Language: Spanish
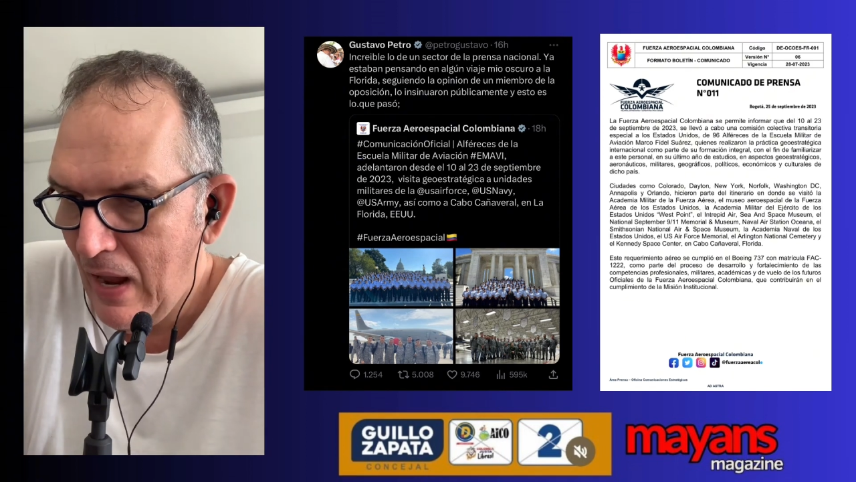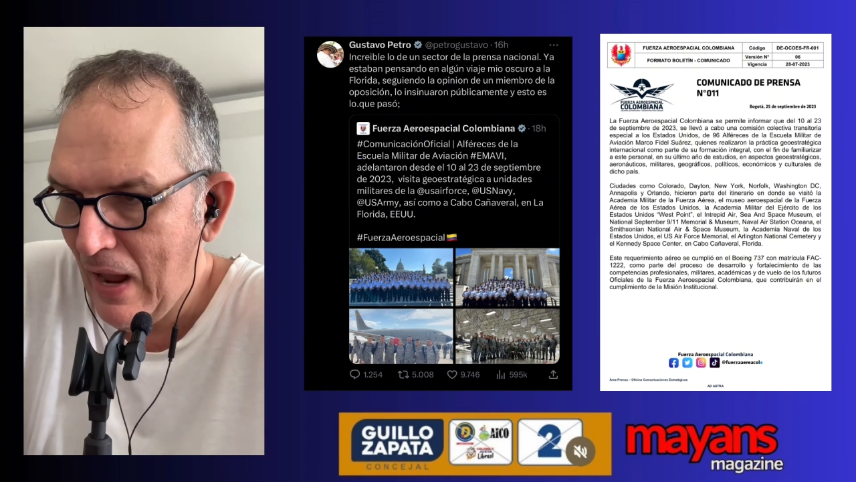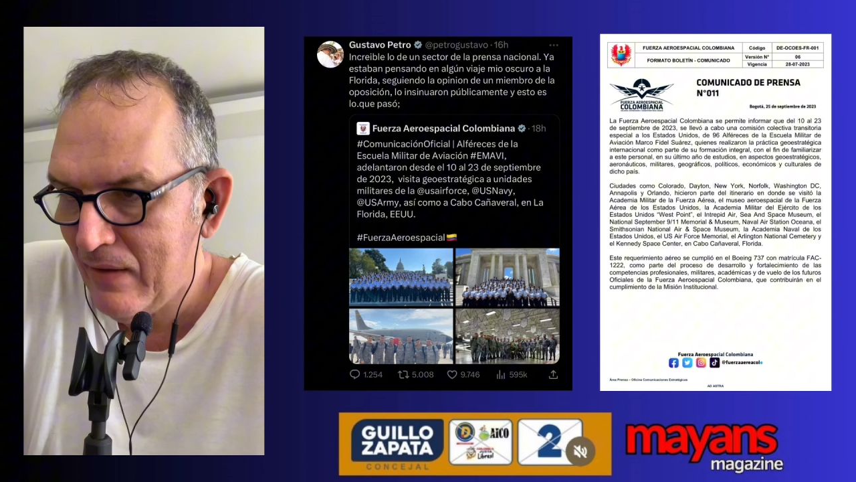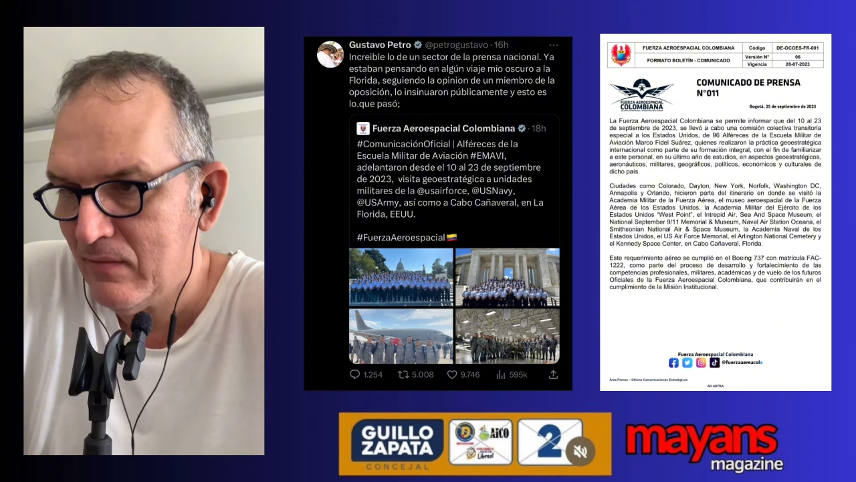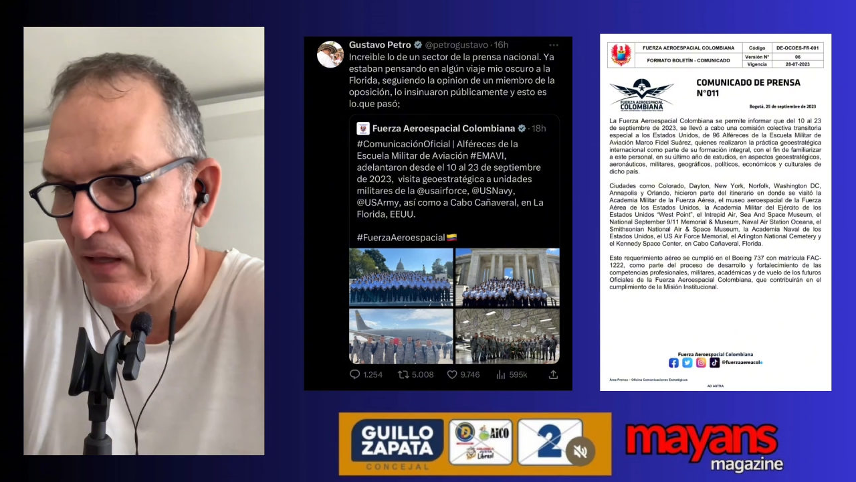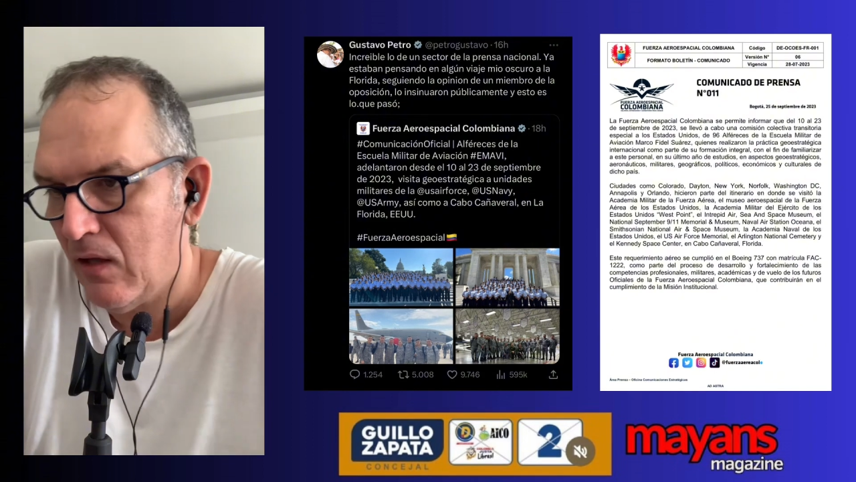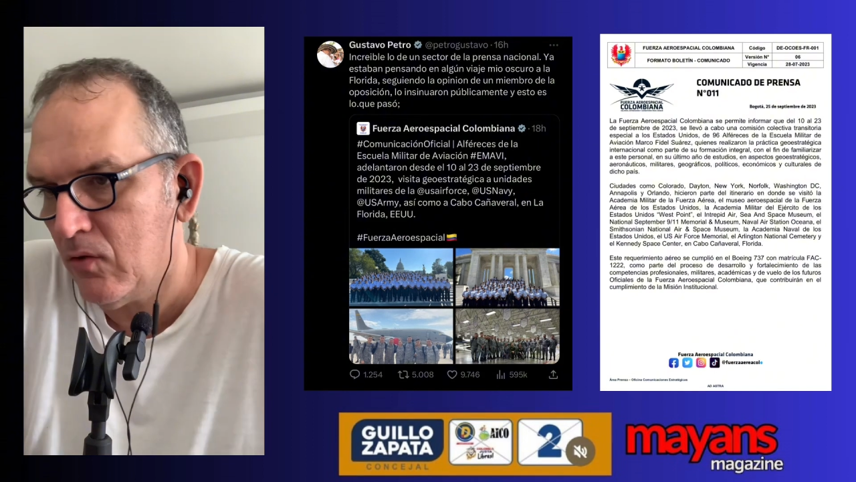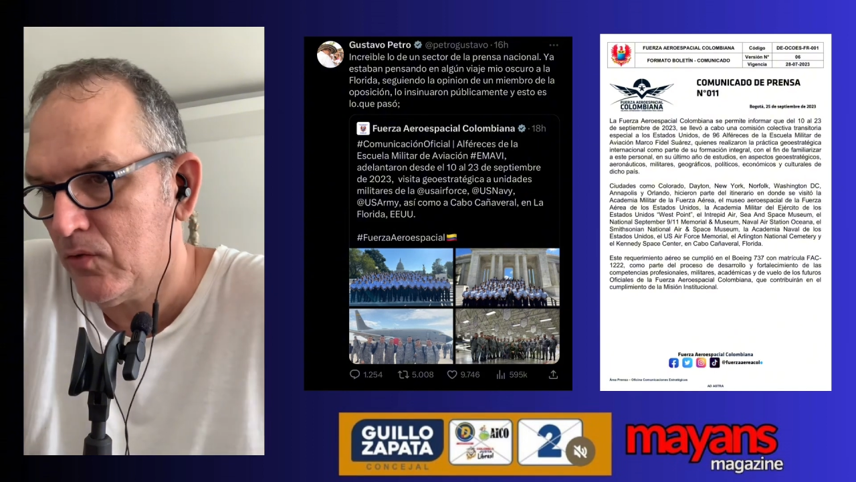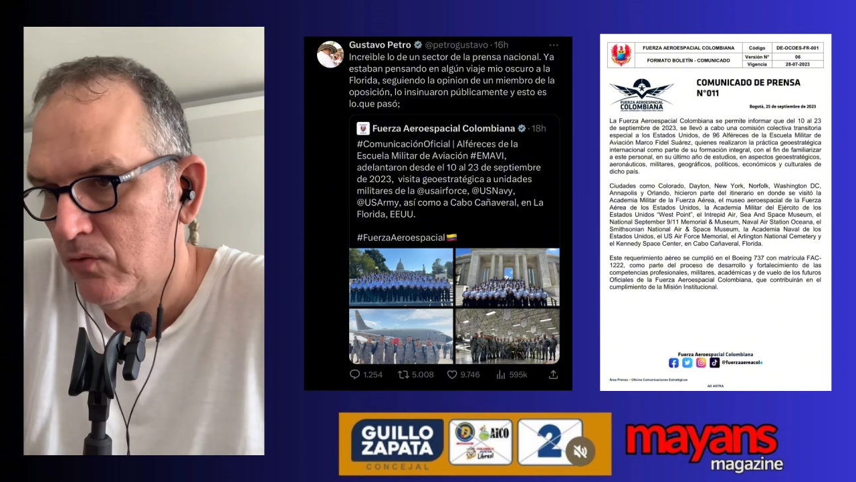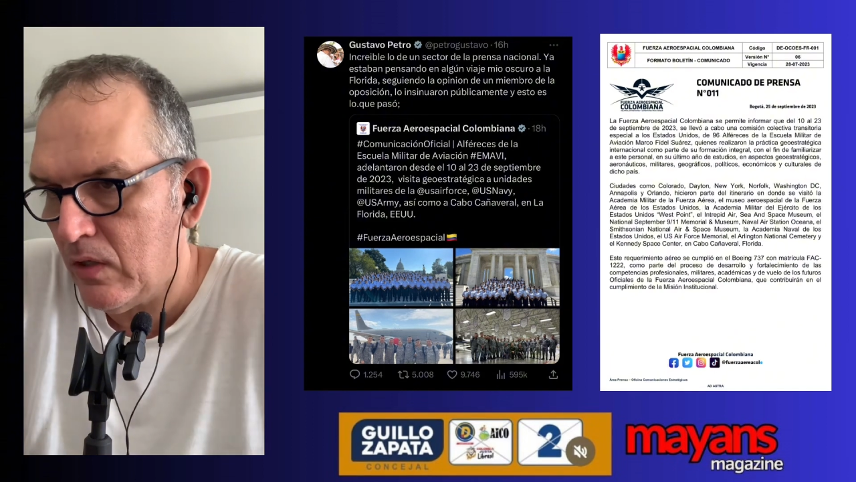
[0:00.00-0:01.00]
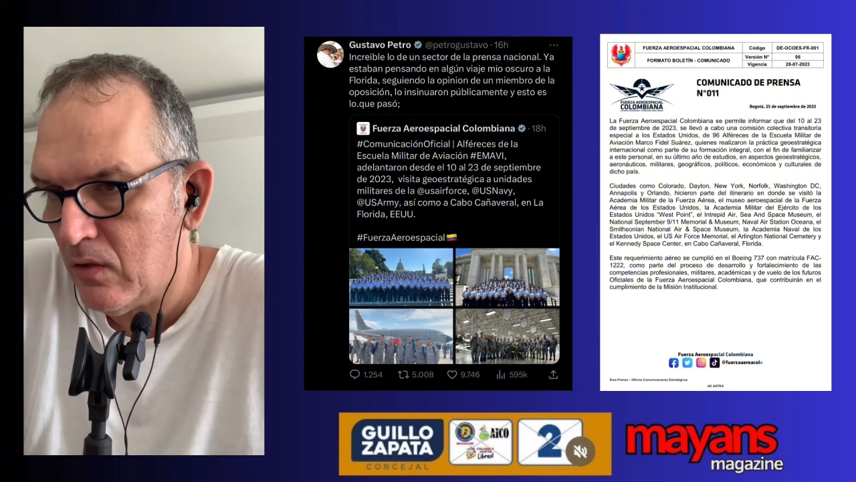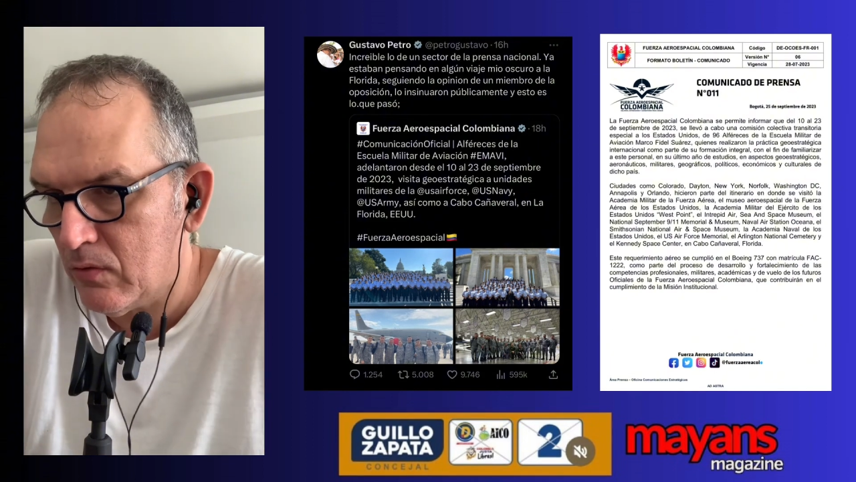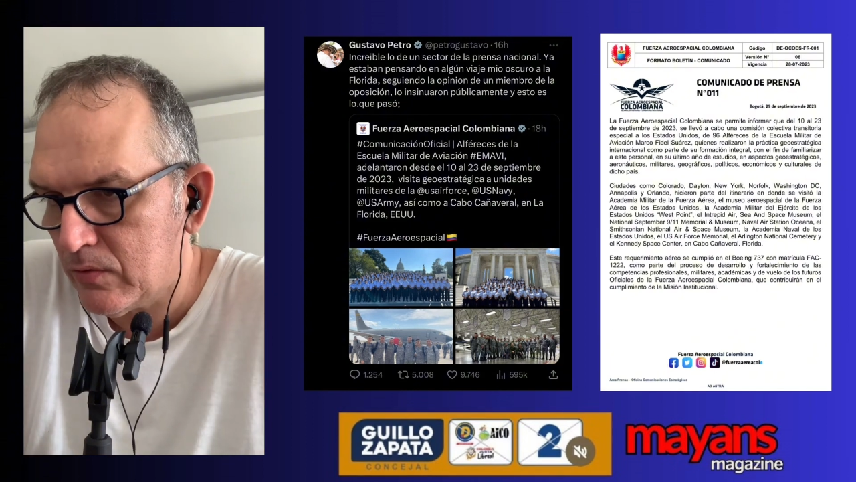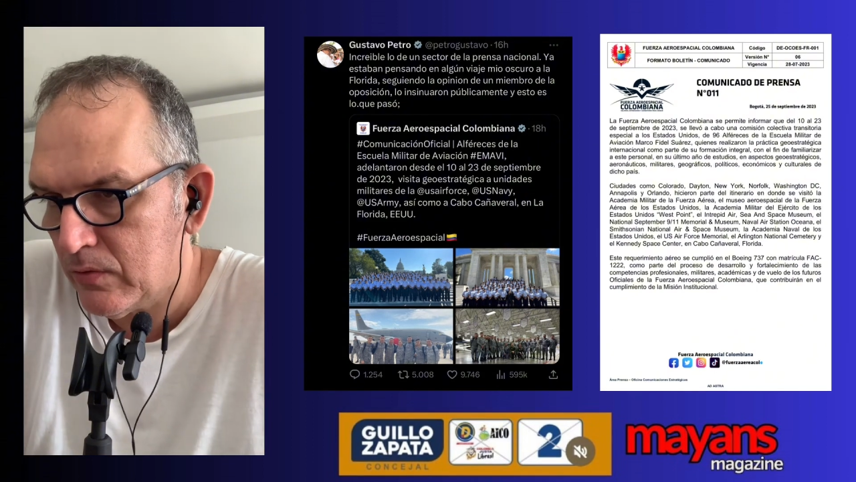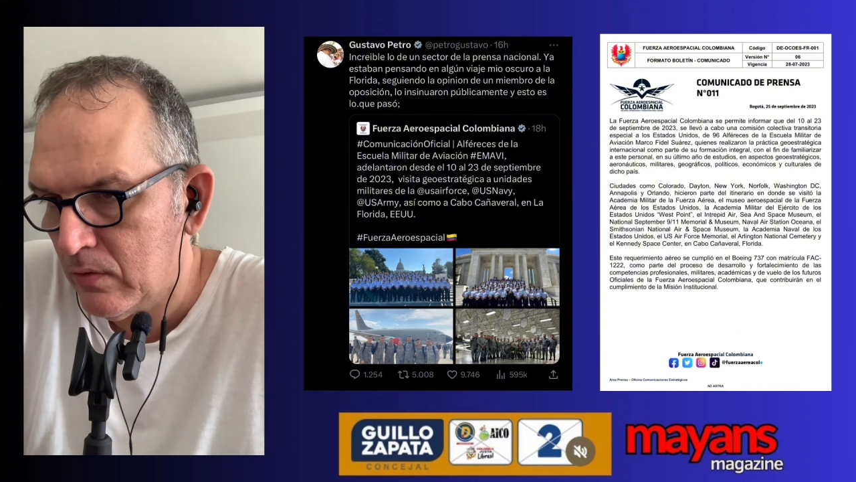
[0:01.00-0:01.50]
a Estados
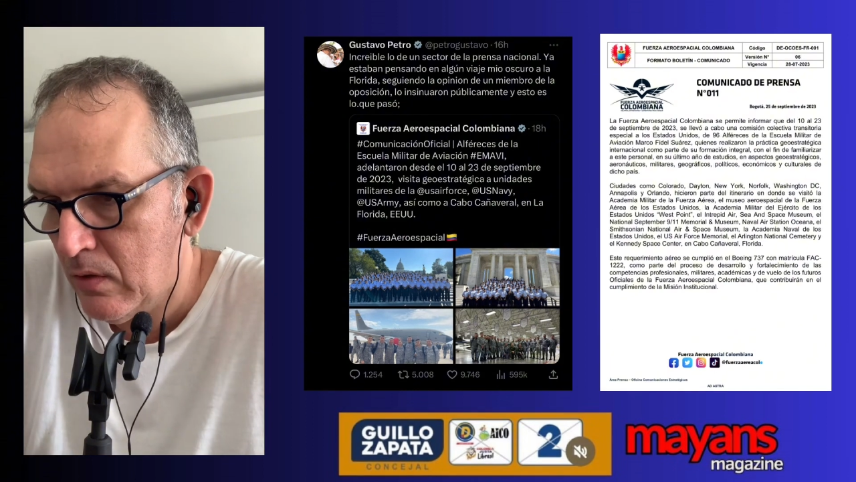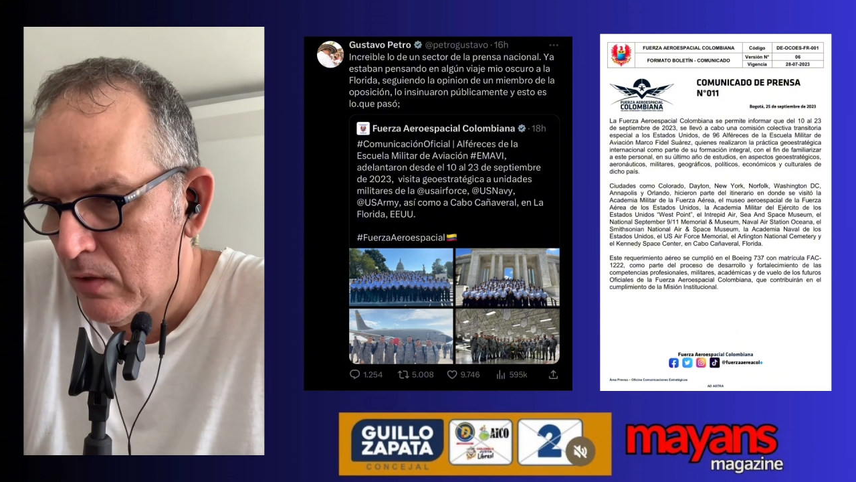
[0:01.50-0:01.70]
Unidos